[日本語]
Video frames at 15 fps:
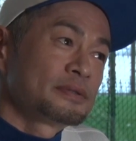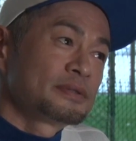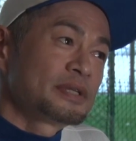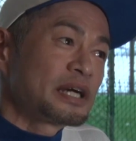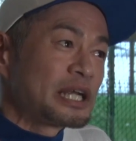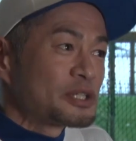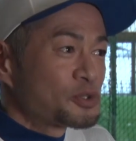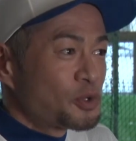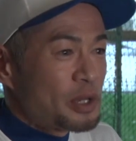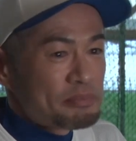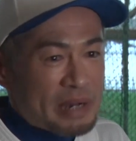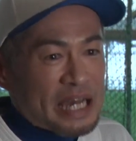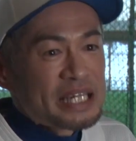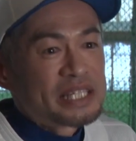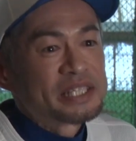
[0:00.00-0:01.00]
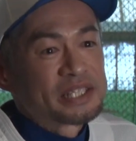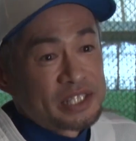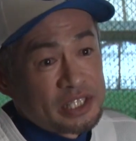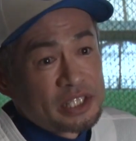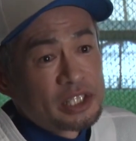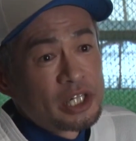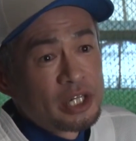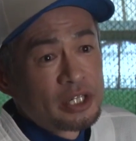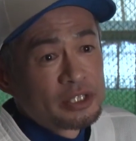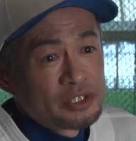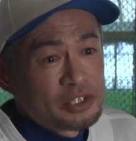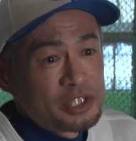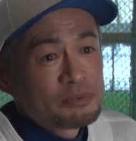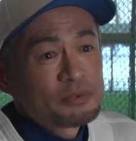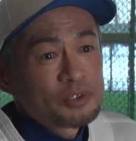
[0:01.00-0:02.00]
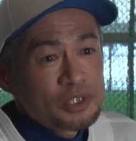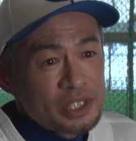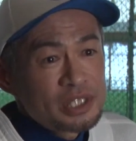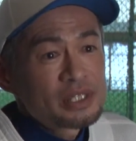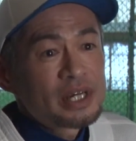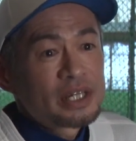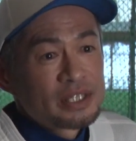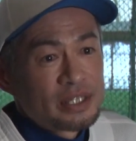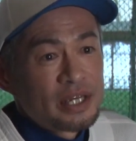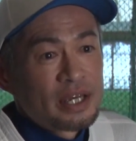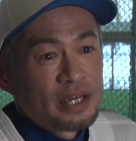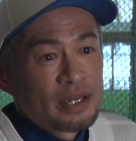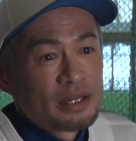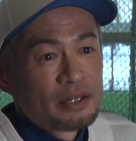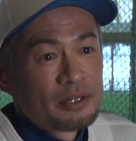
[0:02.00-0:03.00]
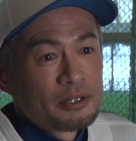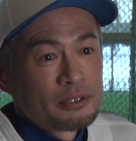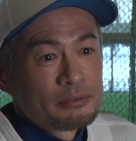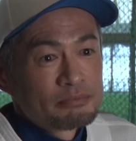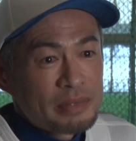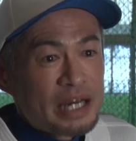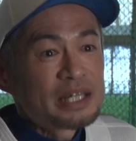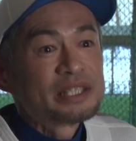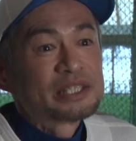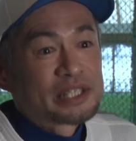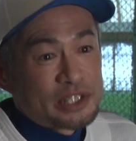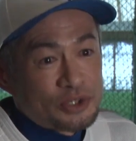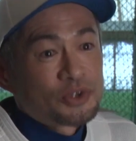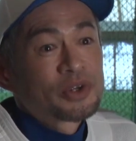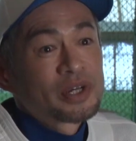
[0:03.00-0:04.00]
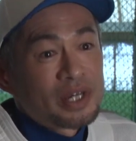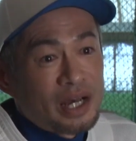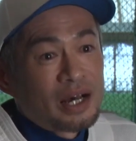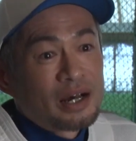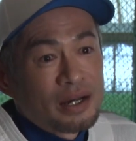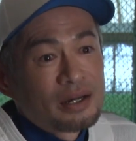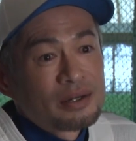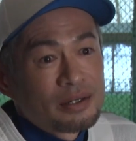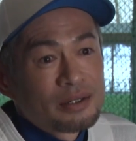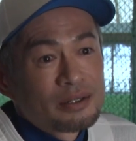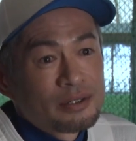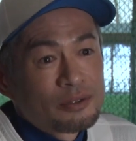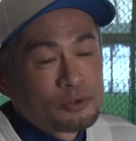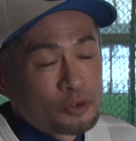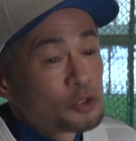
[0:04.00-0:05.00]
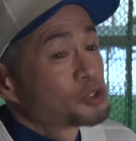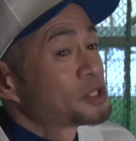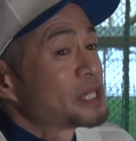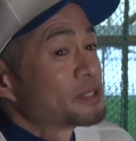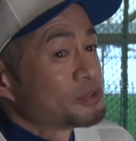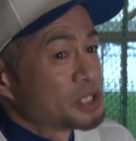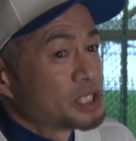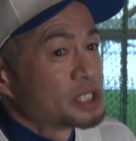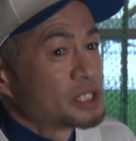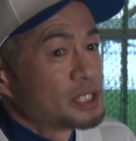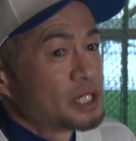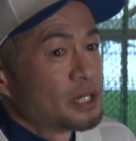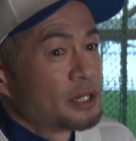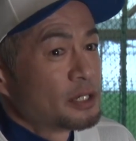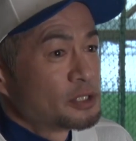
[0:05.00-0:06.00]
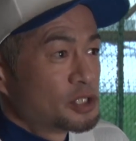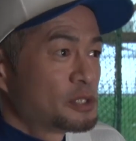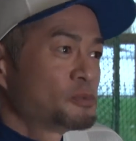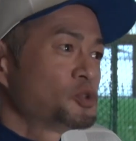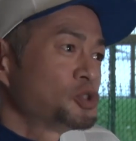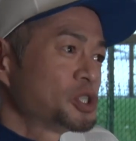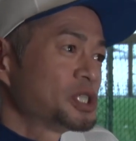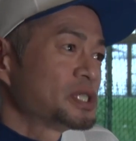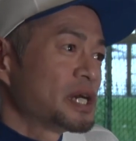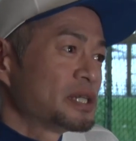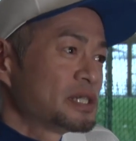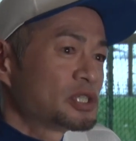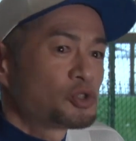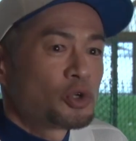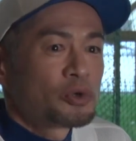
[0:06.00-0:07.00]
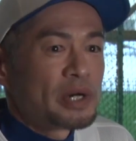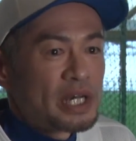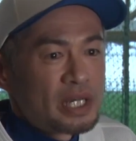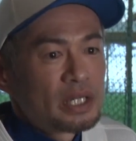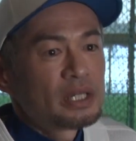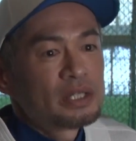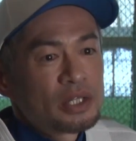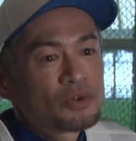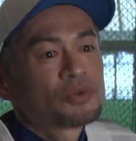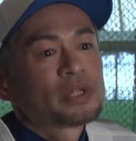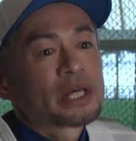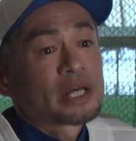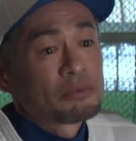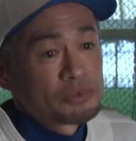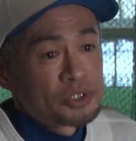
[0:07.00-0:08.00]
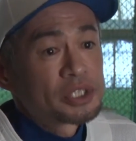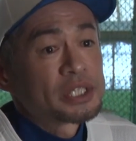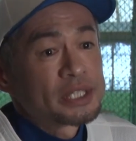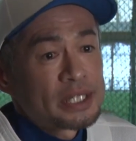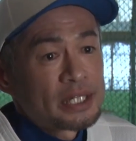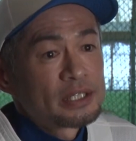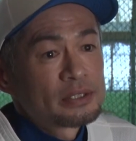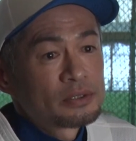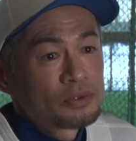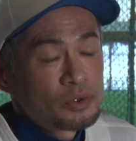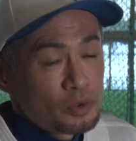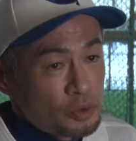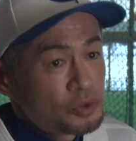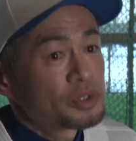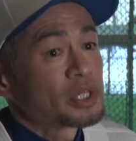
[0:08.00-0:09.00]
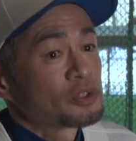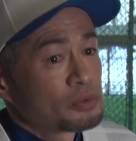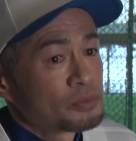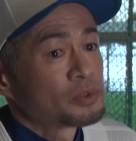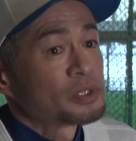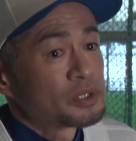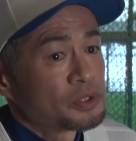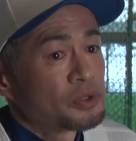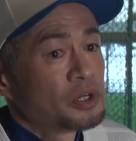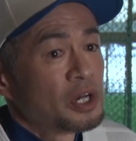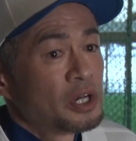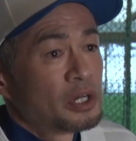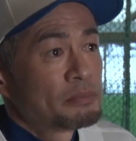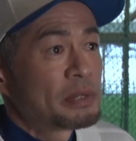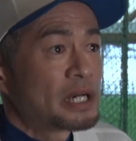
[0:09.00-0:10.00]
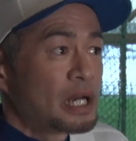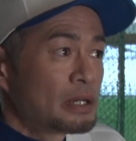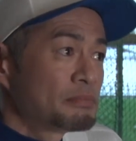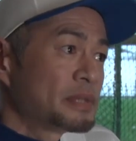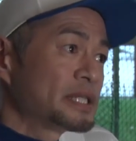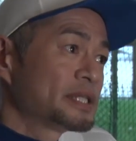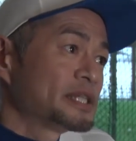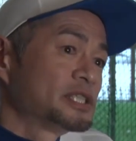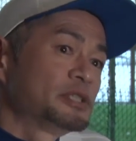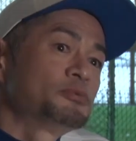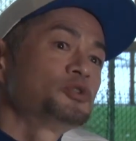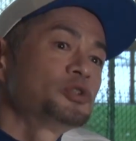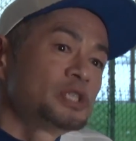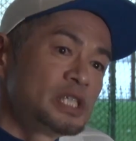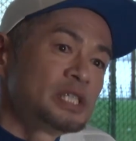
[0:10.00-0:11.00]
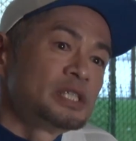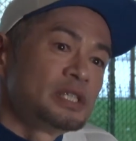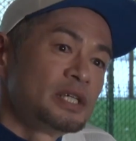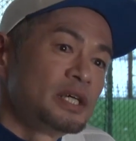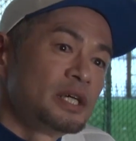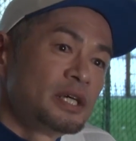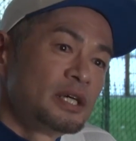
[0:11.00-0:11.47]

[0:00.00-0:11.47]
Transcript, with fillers: だからそれは毎日自分次第で毎日それが訪れるし、自分次第でそれは永遠に来ないかもしれないということだと思うんですよ。やっぱ頑張った自分に